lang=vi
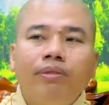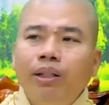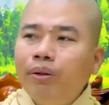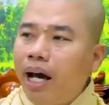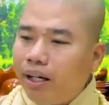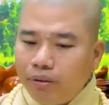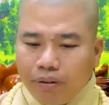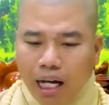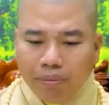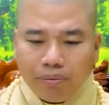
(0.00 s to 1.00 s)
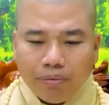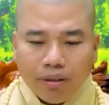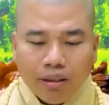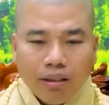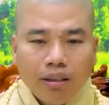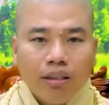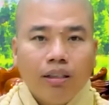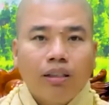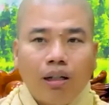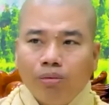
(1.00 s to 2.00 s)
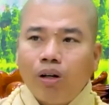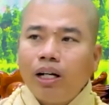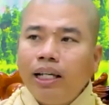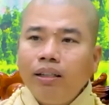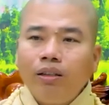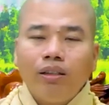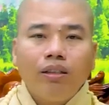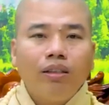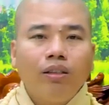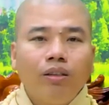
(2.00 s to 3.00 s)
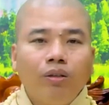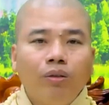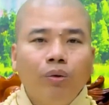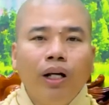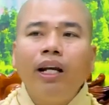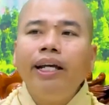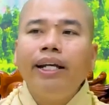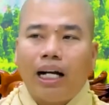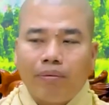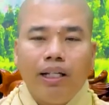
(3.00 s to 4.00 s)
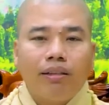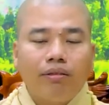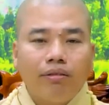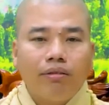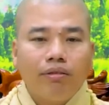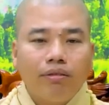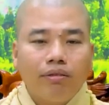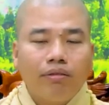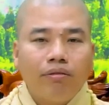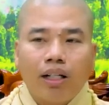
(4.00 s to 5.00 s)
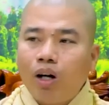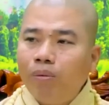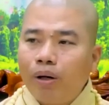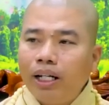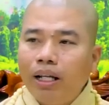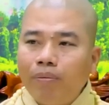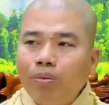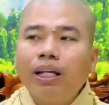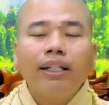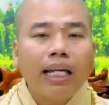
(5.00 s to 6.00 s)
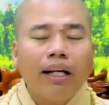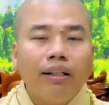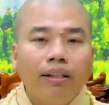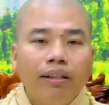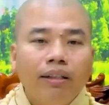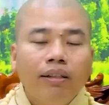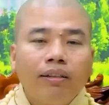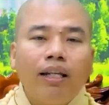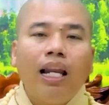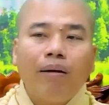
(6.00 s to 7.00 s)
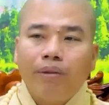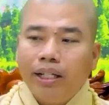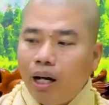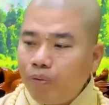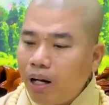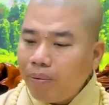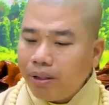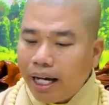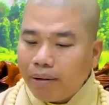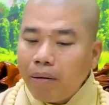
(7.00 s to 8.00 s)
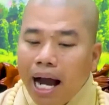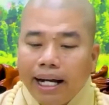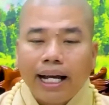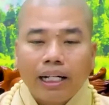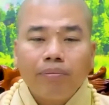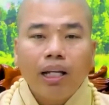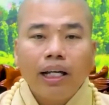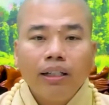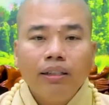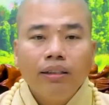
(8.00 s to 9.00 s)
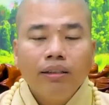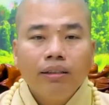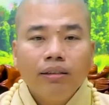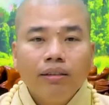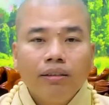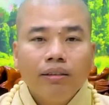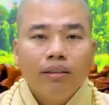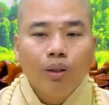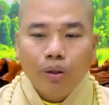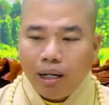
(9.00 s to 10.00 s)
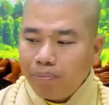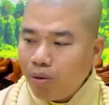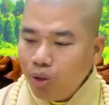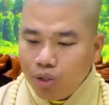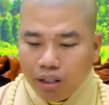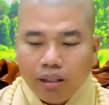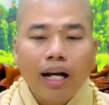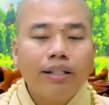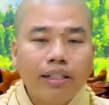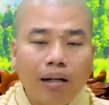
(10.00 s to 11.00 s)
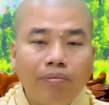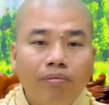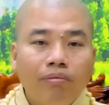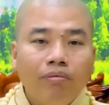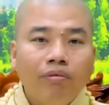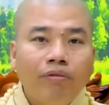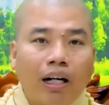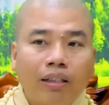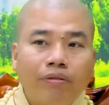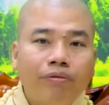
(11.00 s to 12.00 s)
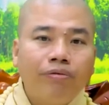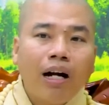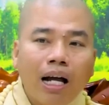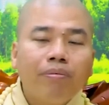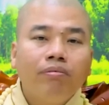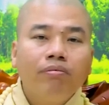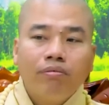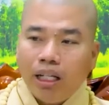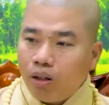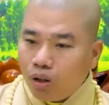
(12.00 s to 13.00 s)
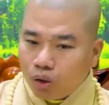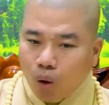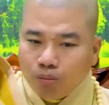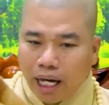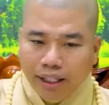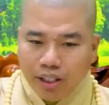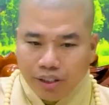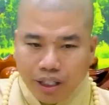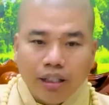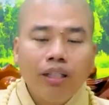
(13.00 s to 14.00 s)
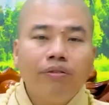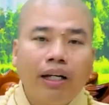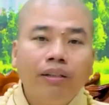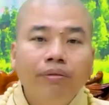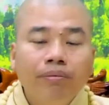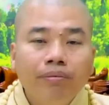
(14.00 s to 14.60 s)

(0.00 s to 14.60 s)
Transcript: nếu đạo pháp không có cái nguyên lý đặc biệt và có một cái nền móng chắc chắn thì làm gì đạo pháp gần 3.000 năm nay dù gặp bao nhiêu sự thăng trầm Phật pháp chẳng còn tồn tại sừng sững như vậy